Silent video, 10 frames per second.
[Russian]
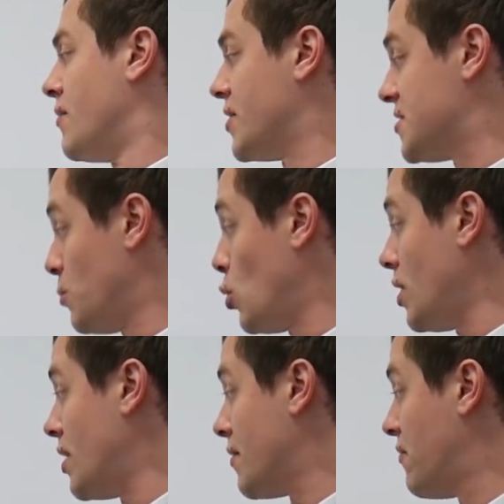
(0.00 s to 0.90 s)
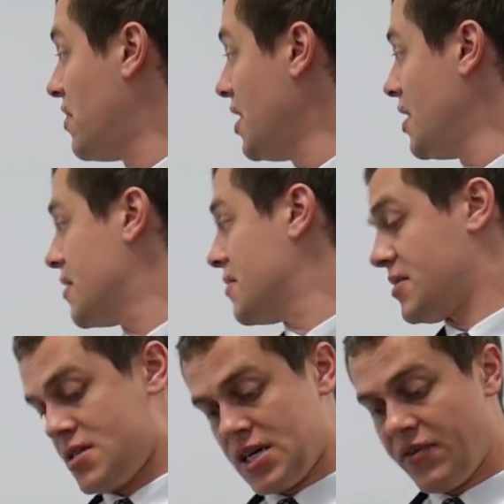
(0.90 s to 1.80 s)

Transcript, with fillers: Восьмое, вы э,